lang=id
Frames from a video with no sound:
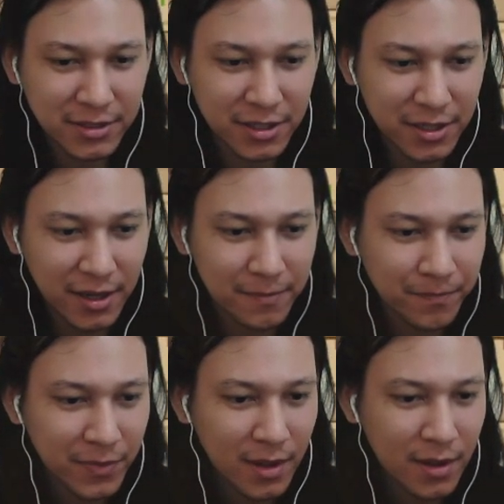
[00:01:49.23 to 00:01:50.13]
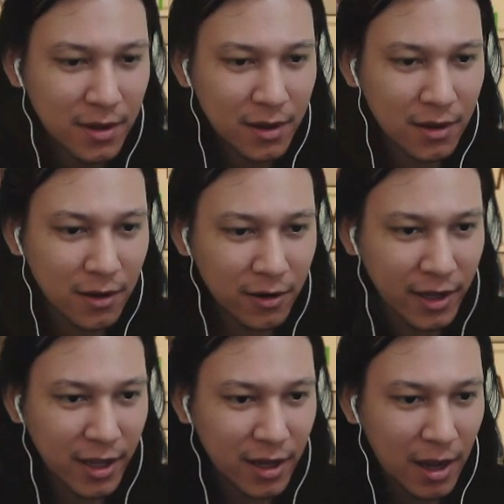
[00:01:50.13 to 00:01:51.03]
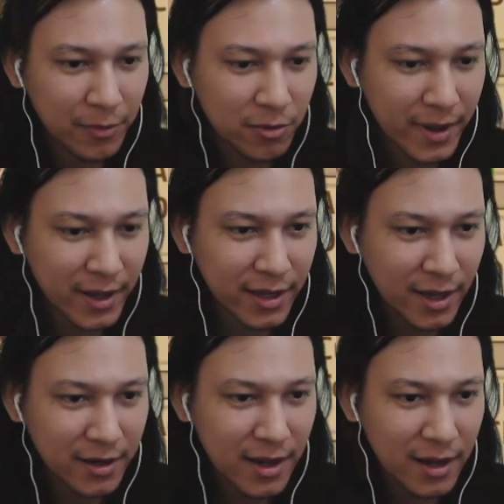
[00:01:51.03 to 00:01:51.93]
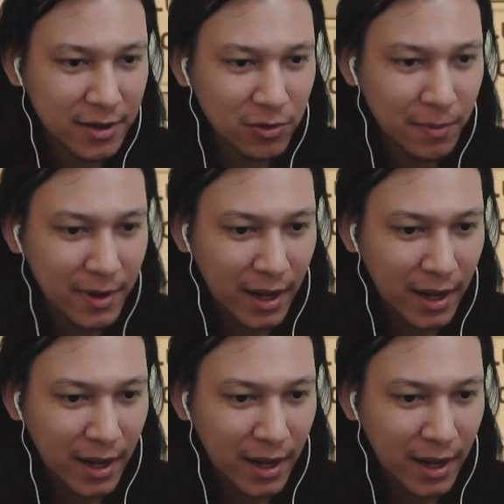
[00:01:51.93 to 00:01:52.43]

BJ ya. Oke, okay, Kapan BG ya dan gue